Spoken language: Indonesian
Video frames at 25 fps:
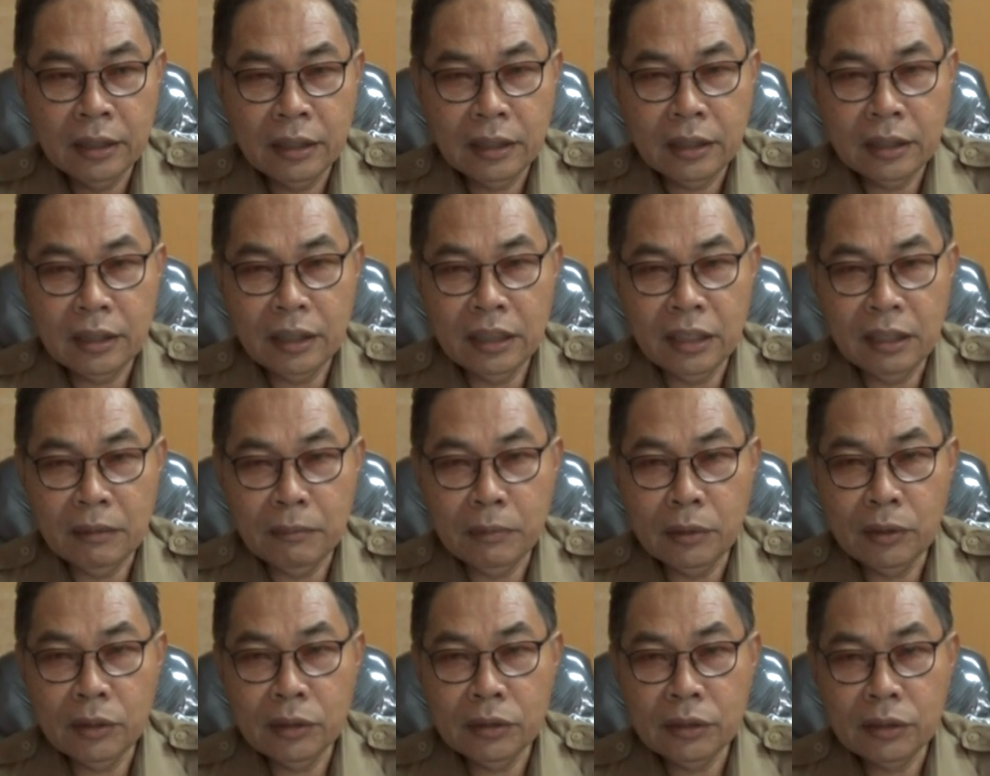dana
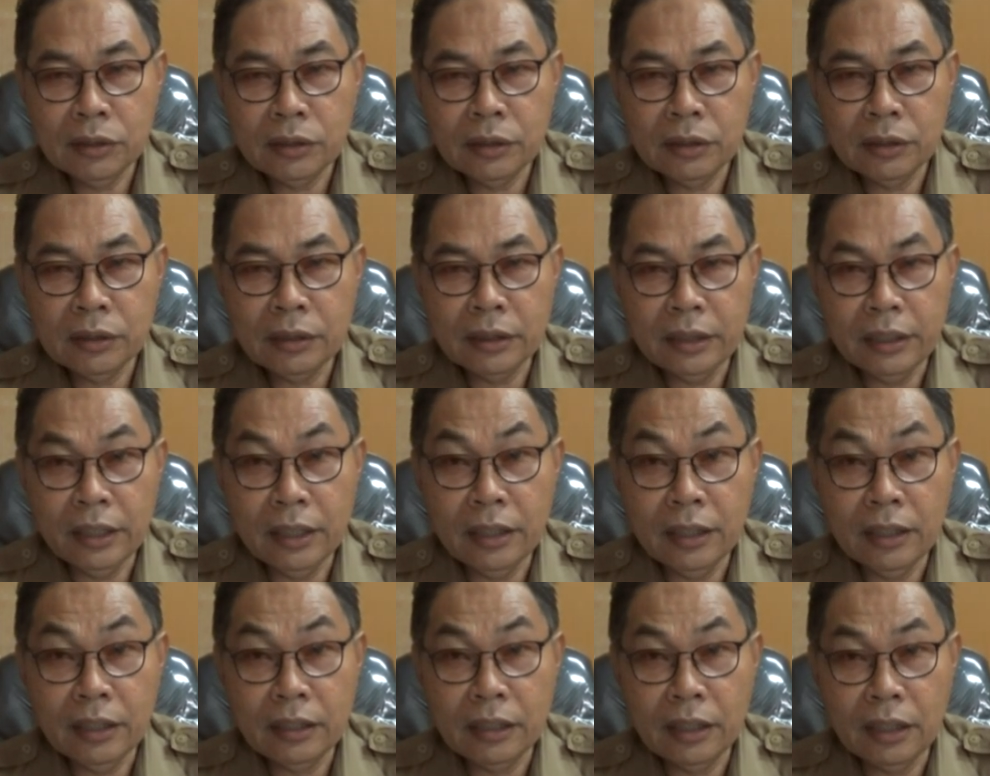bos
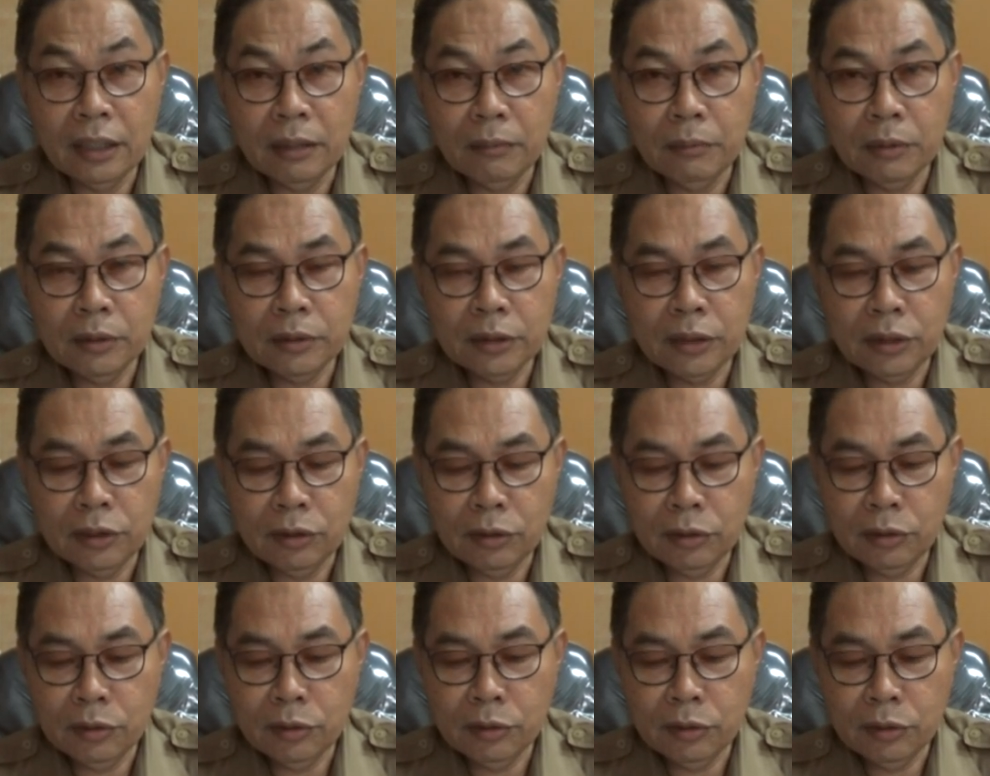ya dana bos
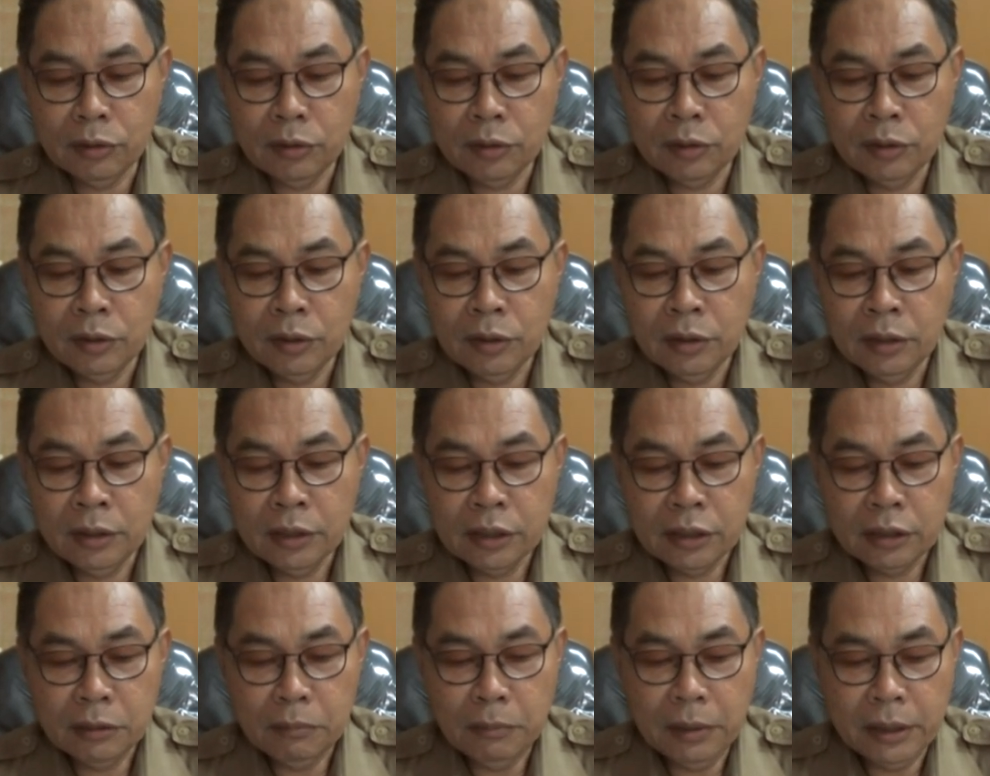itu
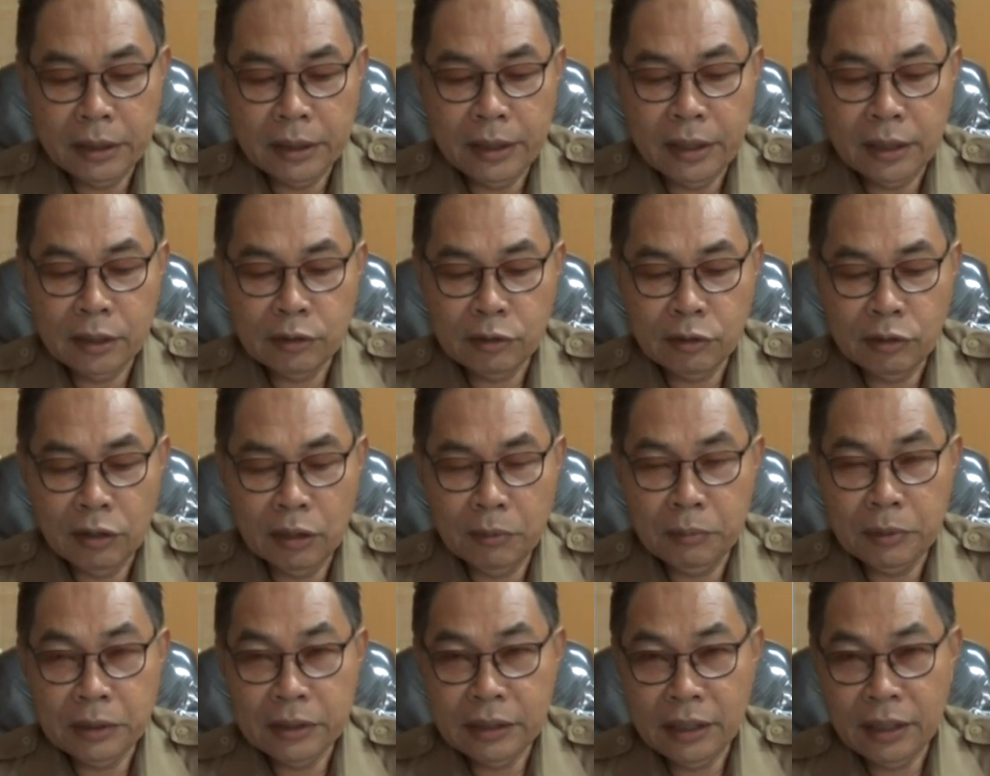sebagian sudah
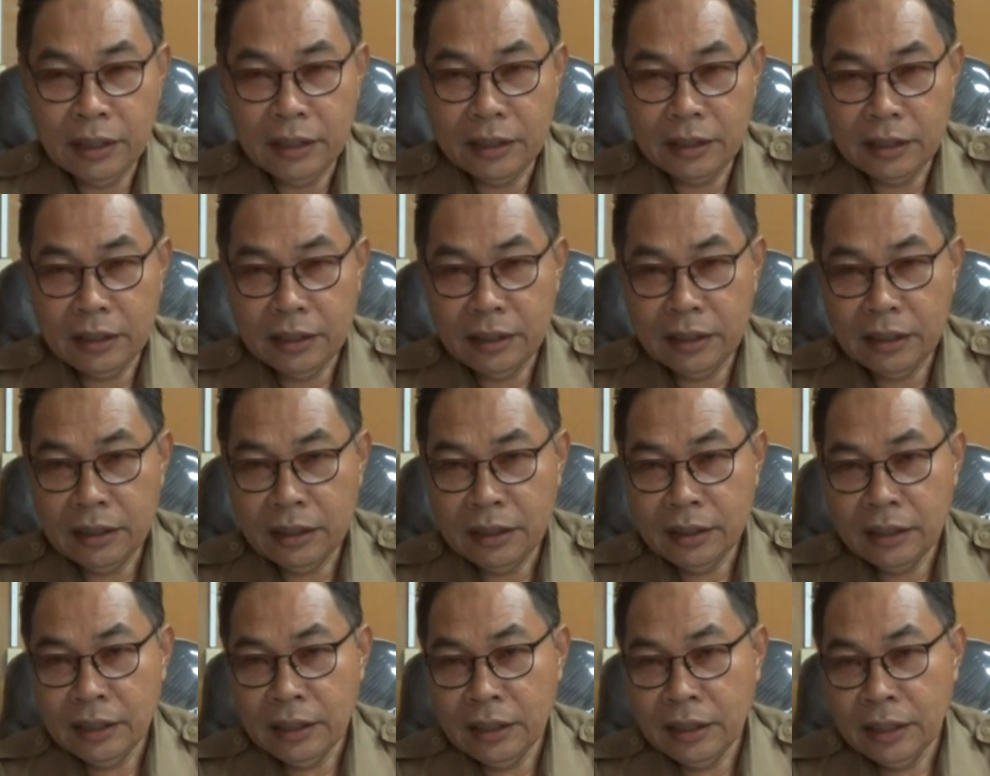bisa
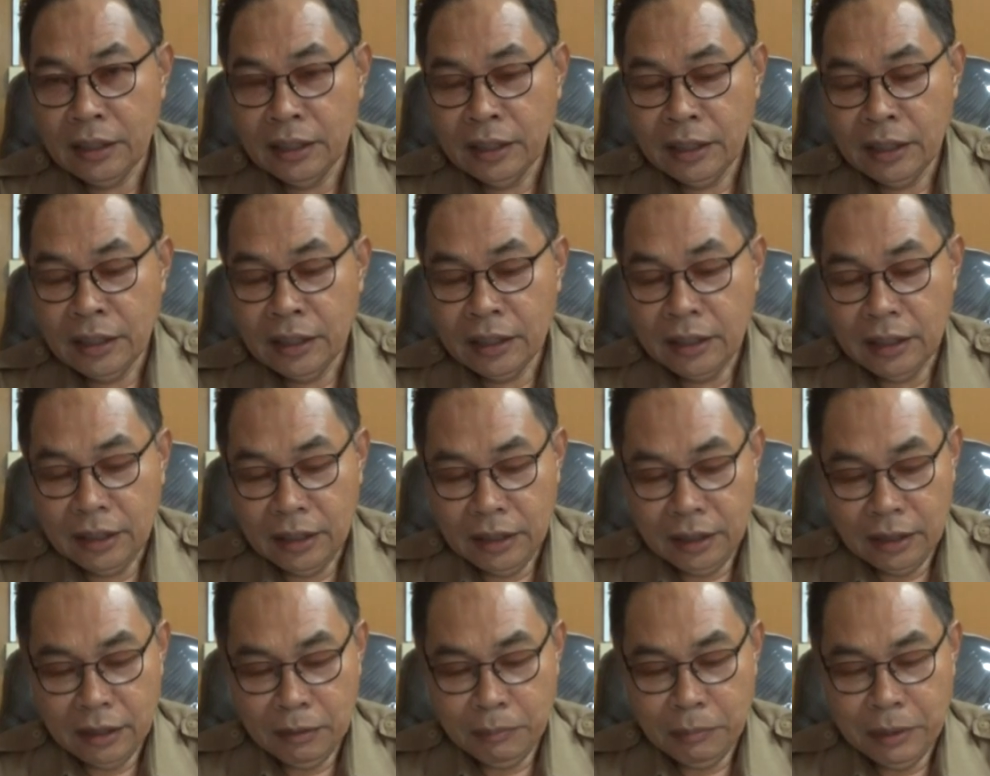
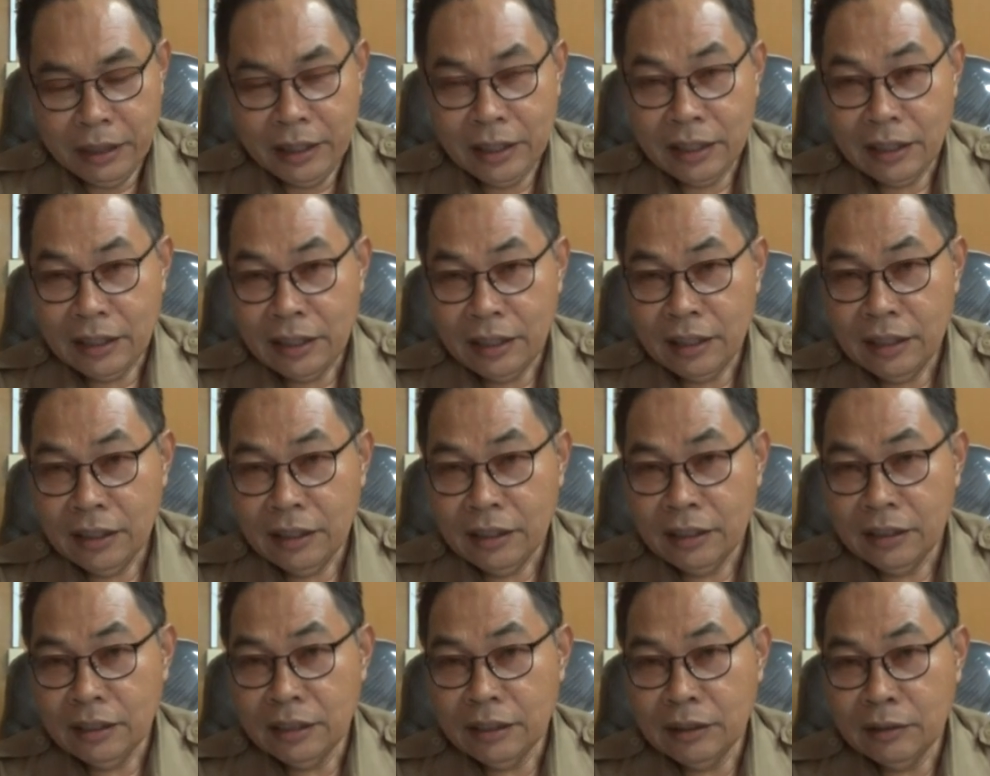dibayarkan
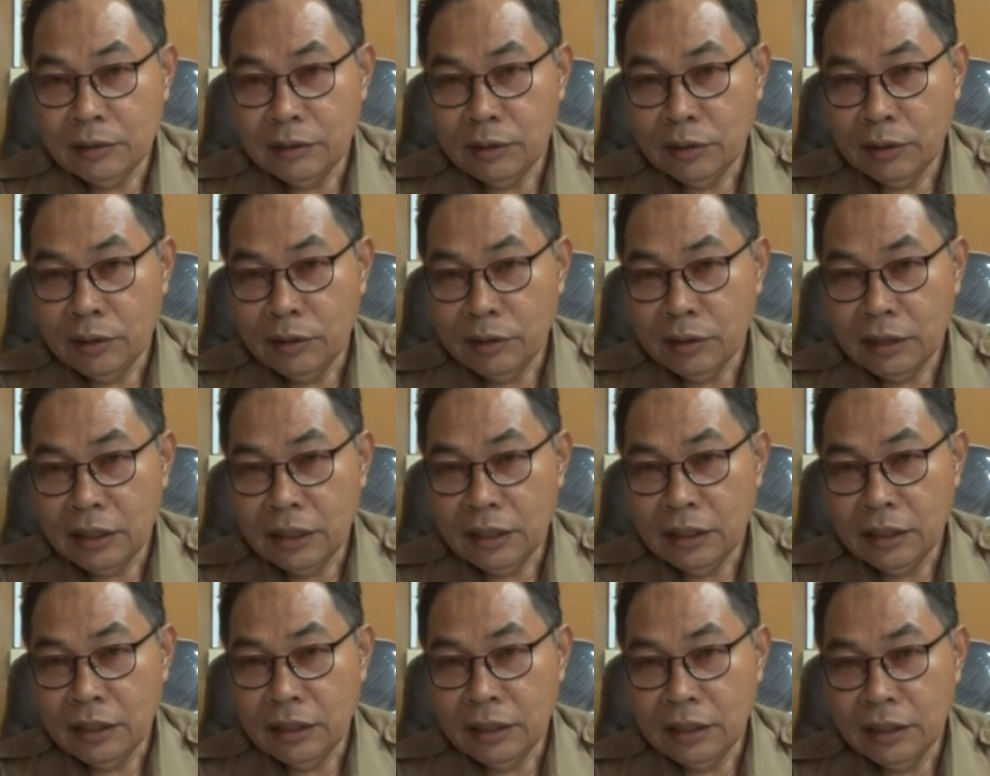eh, eh, untuk
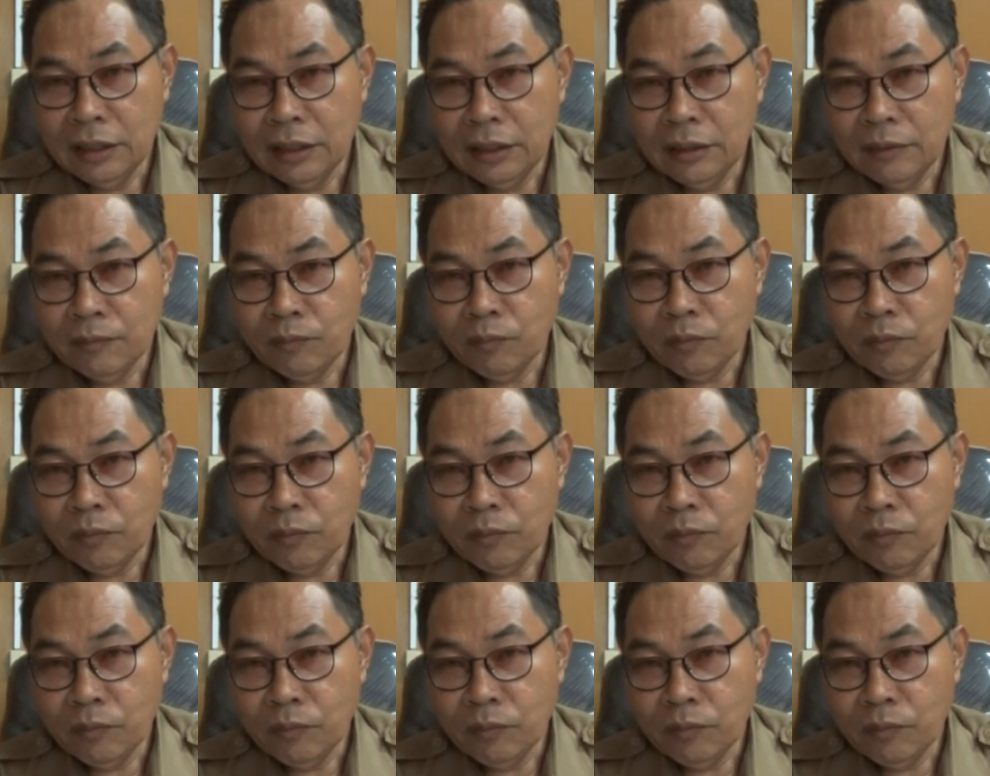eh,